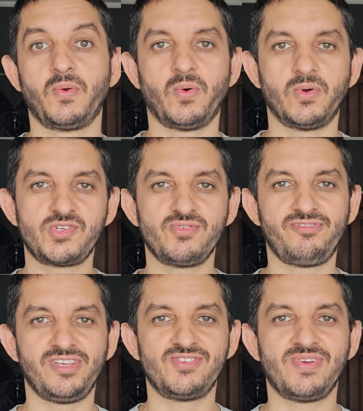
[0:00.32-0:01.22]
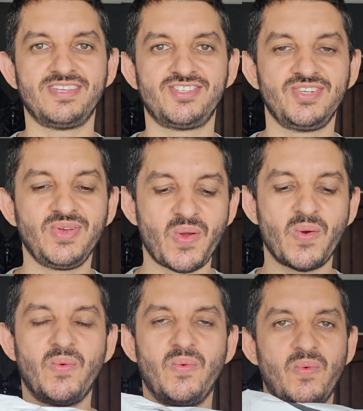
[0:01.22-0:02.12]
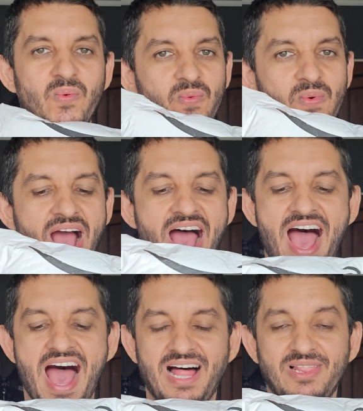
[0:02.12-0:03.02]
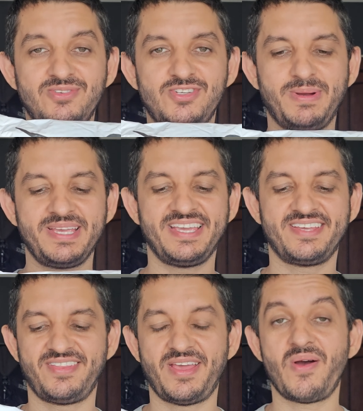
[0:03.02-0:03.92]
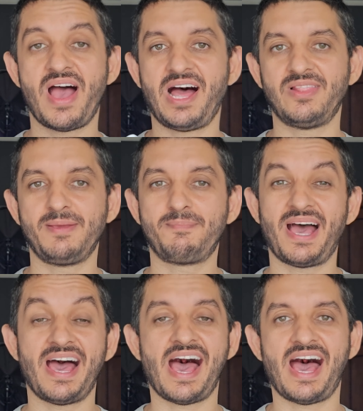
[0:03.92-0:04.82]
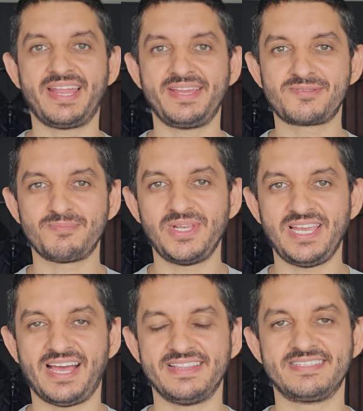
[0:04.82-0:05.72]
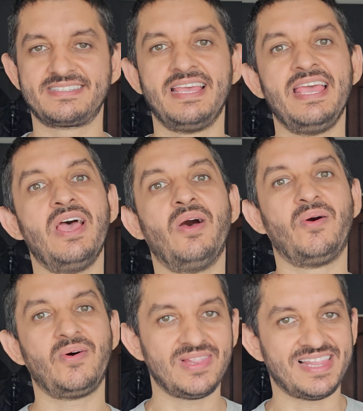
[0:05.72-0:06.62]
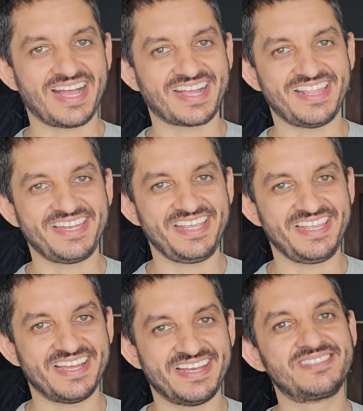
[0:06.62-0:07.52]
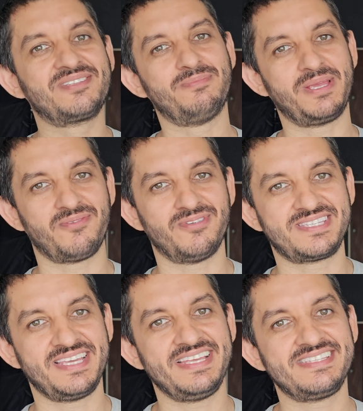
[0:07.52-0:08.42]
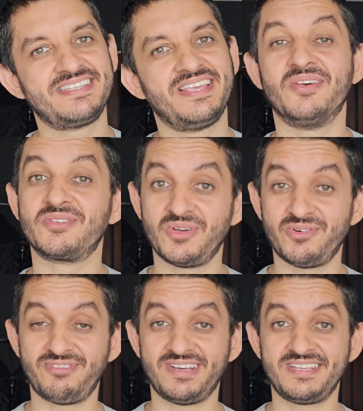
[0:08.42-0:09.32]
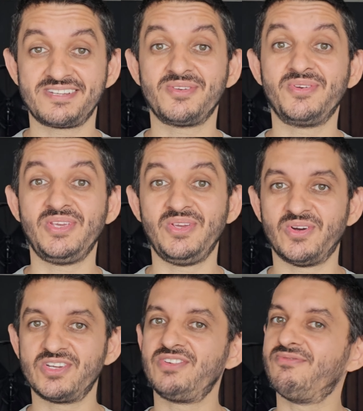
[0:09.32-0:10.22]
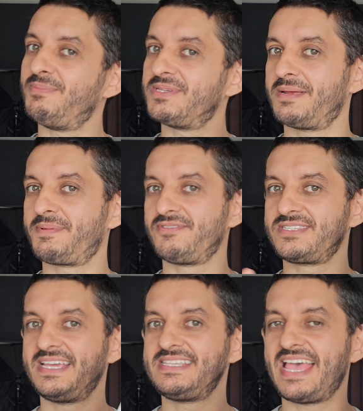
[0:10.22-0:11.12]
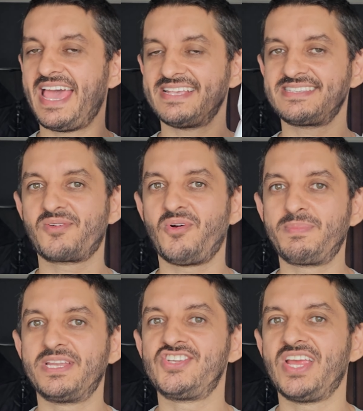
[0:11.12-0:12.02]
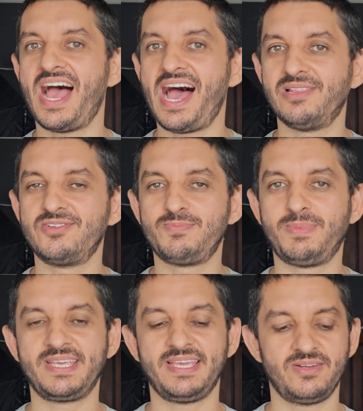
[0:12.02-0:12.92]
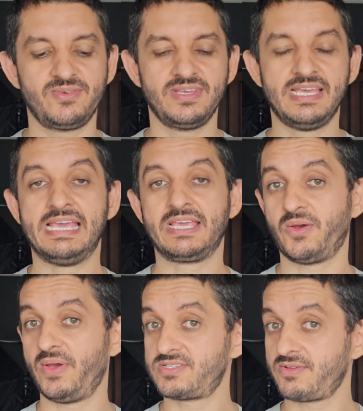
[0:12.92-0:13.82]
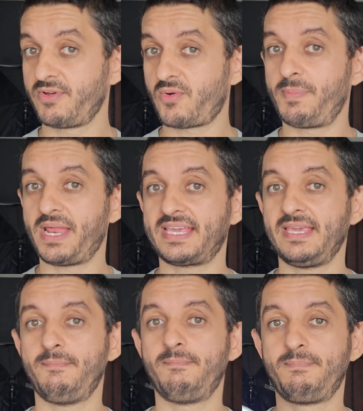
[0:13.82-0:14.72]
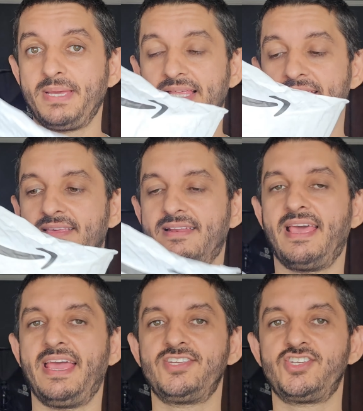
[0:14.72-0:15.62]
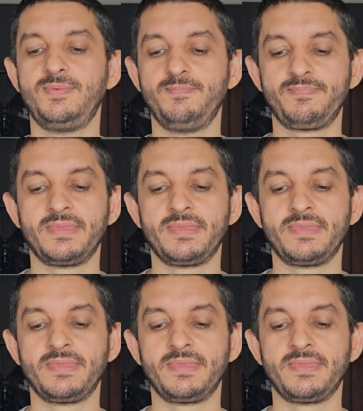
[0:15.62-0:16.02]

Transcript: Hoje o vídeo é de um ralo de banheiro, né? Um ralo aí para áreas molhadas. Olá, galerinha, tudo bem com vocês? Eu sou o Wanderson e hoje vou mostrar para vocês essa compra de ralo de banheiro que eu resolvi comprar aqui pela internet.